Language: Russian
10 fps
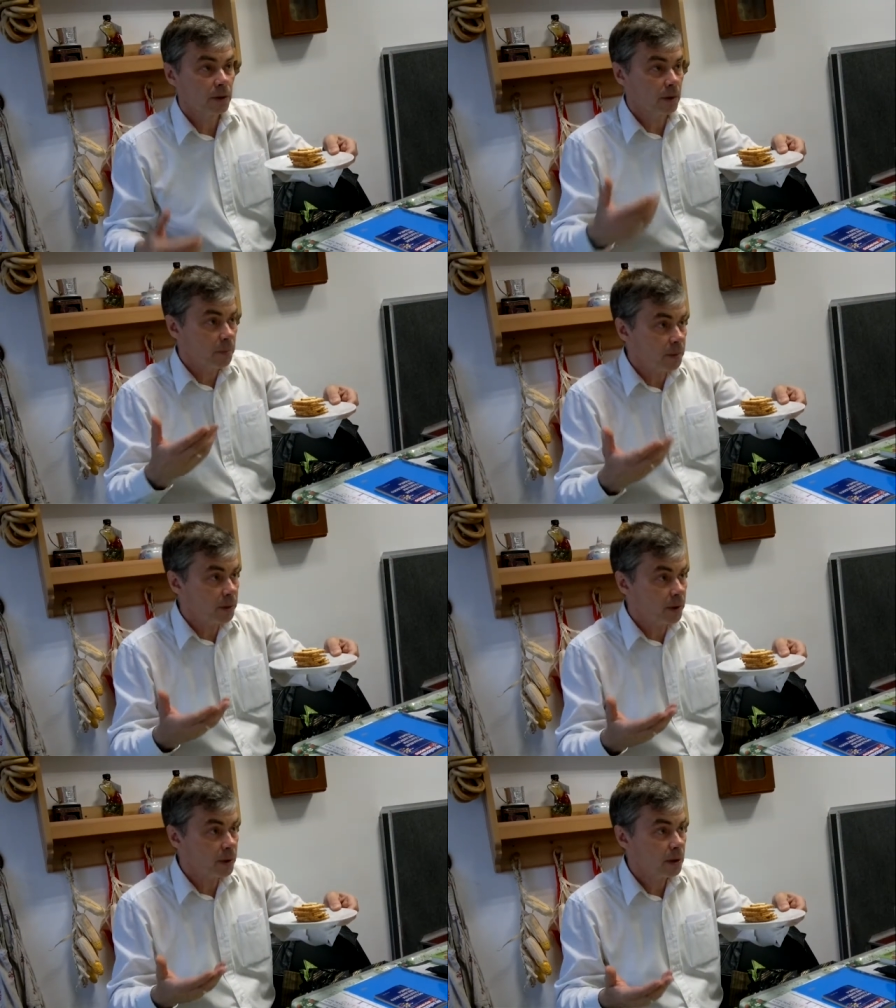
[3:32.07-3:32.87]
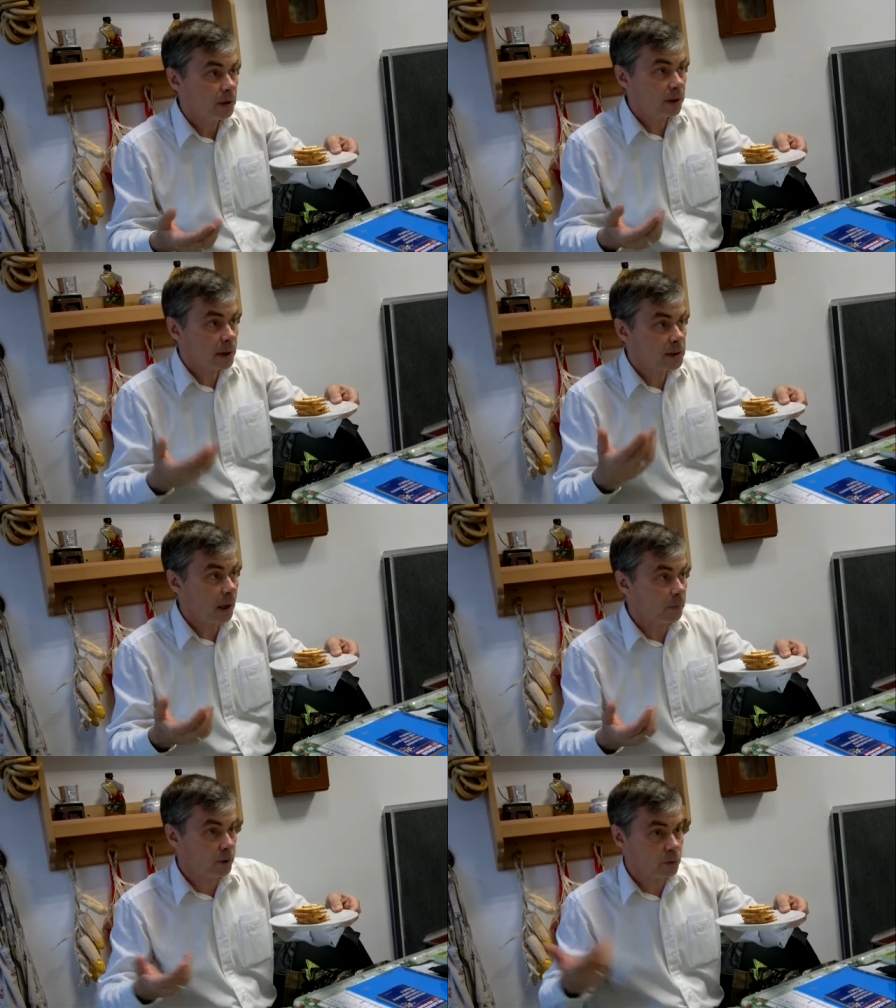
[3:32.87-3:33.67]
например, dress
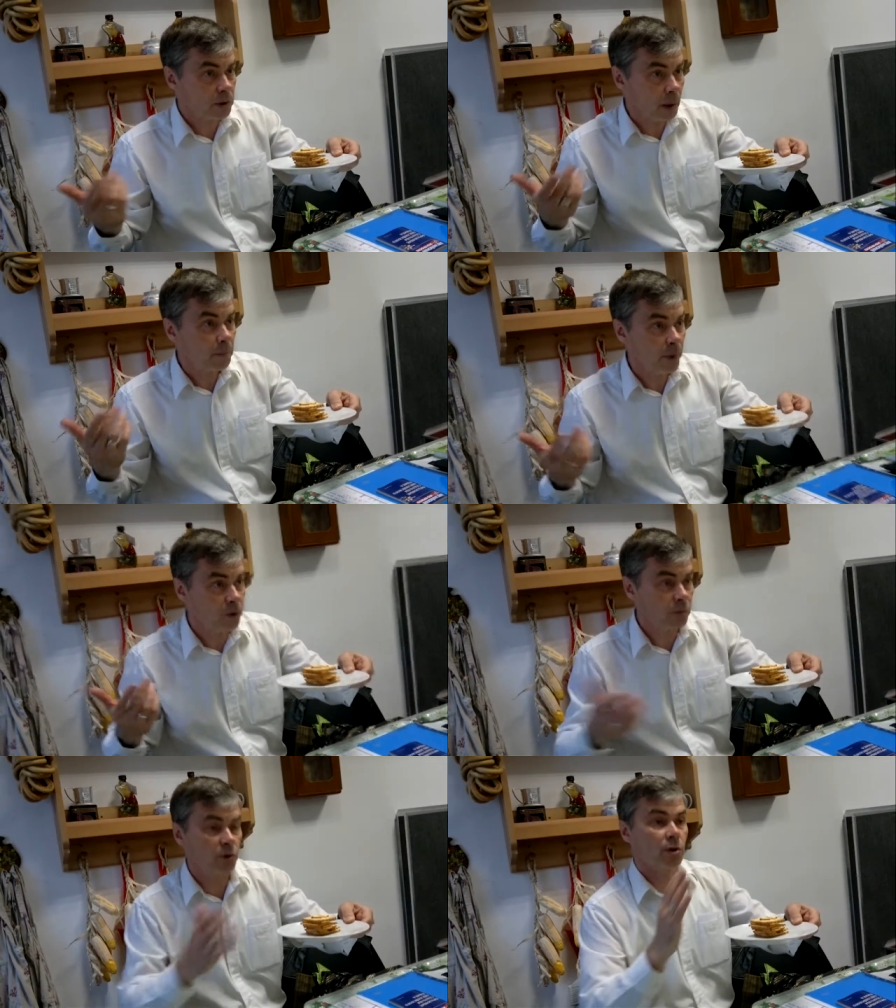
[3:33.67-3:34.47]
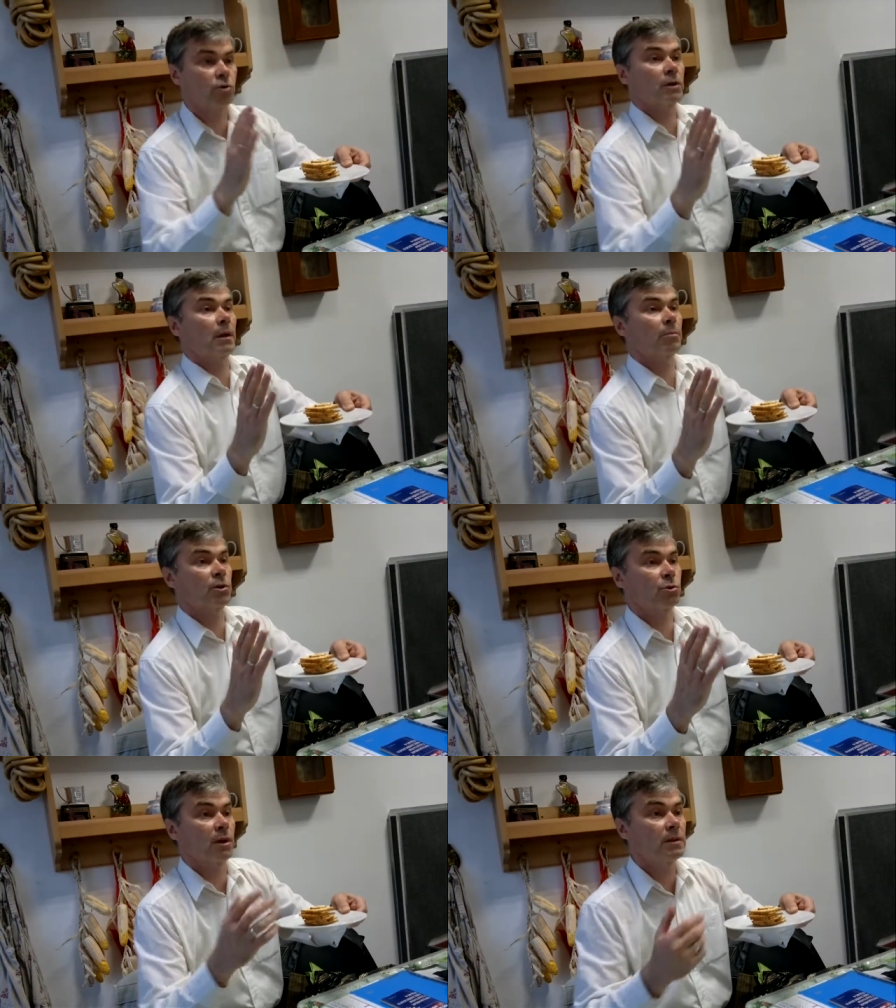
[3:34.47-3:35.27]
up, когда-то там пойдем, ну хорошо, там
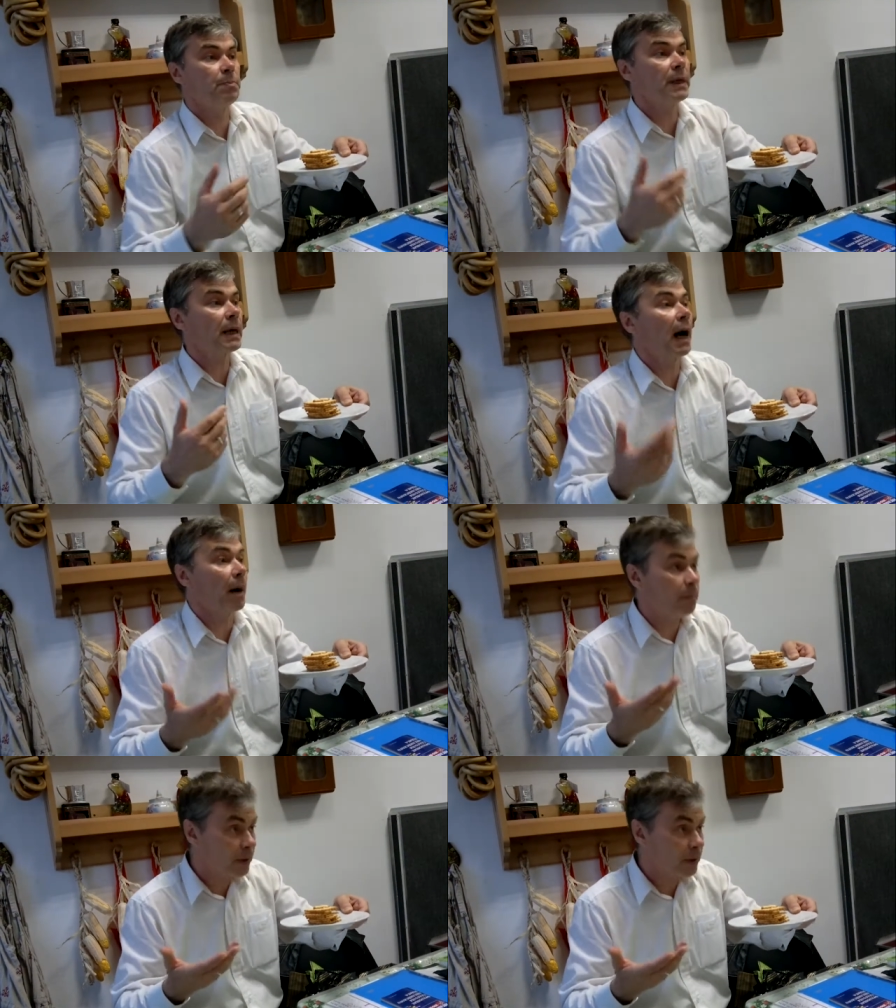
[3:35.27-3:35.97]
простое, speak up.